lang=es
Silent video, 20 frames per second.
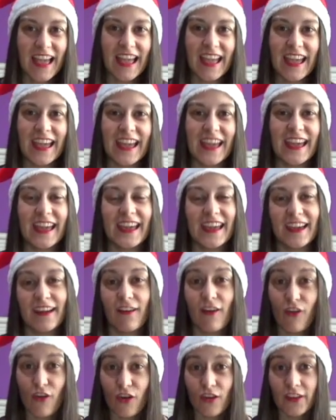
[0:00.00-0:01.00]

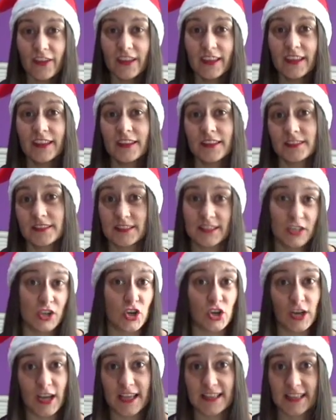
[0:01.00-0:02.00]
eh, hoy
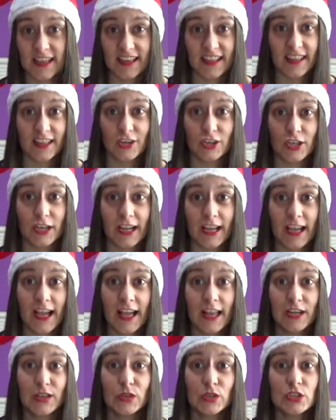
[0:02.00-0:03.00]
sigo con la serie de los
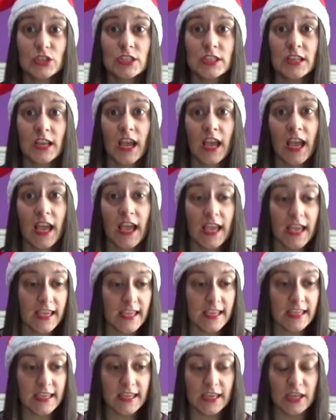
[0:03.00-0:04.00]
regalos
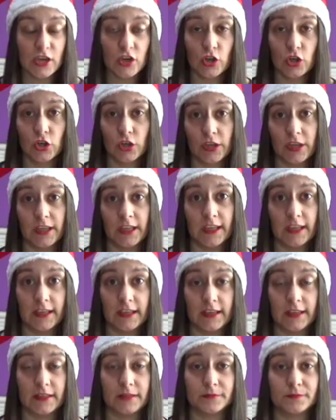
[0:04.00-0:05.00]
y hoy
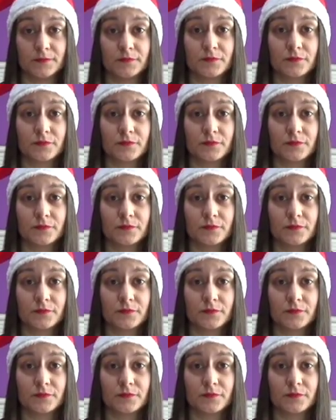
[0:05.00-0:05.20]
eh,